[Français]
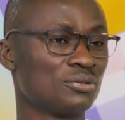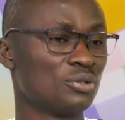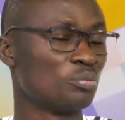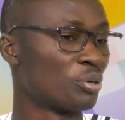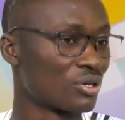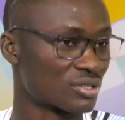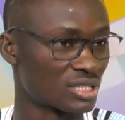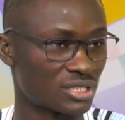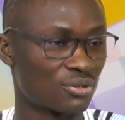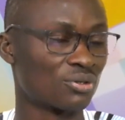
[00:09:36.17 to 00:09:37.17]
de
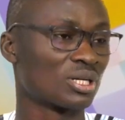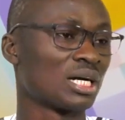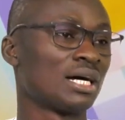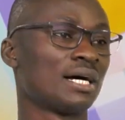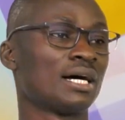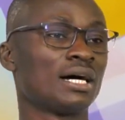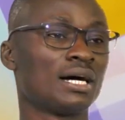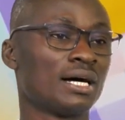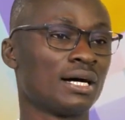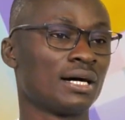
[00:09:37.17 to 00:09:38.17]
penser donc
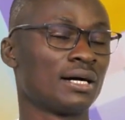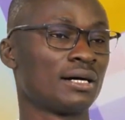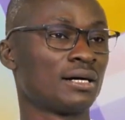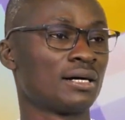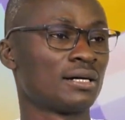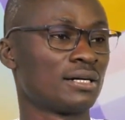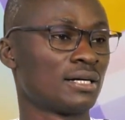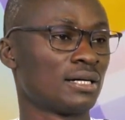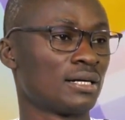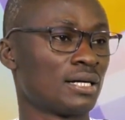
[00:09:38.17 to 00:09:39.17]
à,
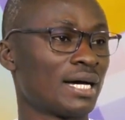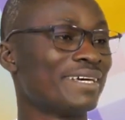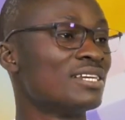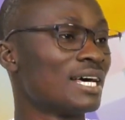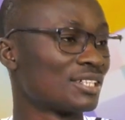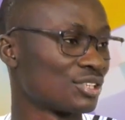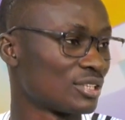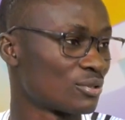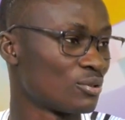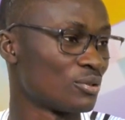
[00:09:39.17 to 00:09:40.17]
à,
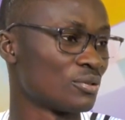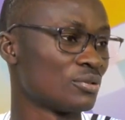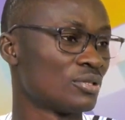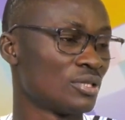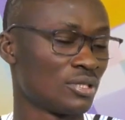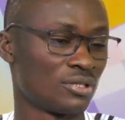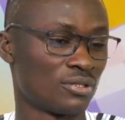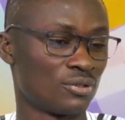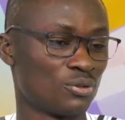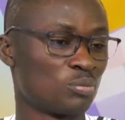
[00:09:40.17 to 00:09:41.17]
élargir le,
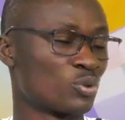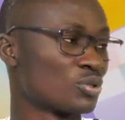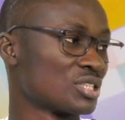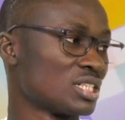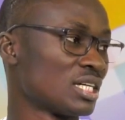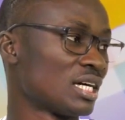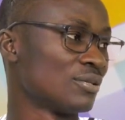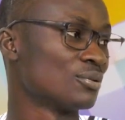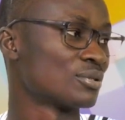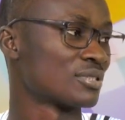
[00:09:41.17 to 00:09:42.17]
le projet à
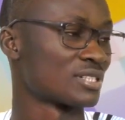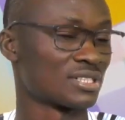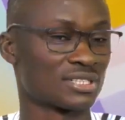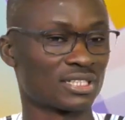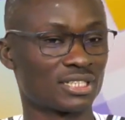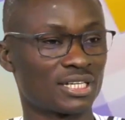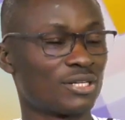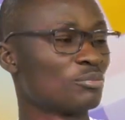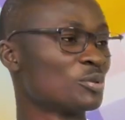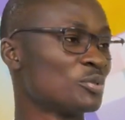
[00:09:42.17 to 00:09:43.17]
d'autres enseignants
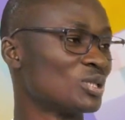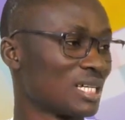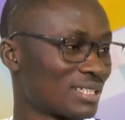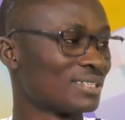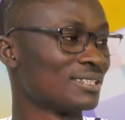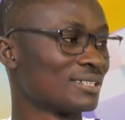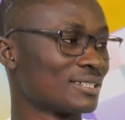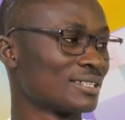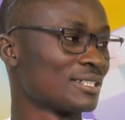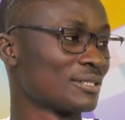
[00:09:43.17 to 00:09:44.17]
un peu plus tard si
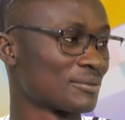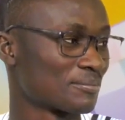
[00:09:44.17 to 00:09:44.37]
nécessaire.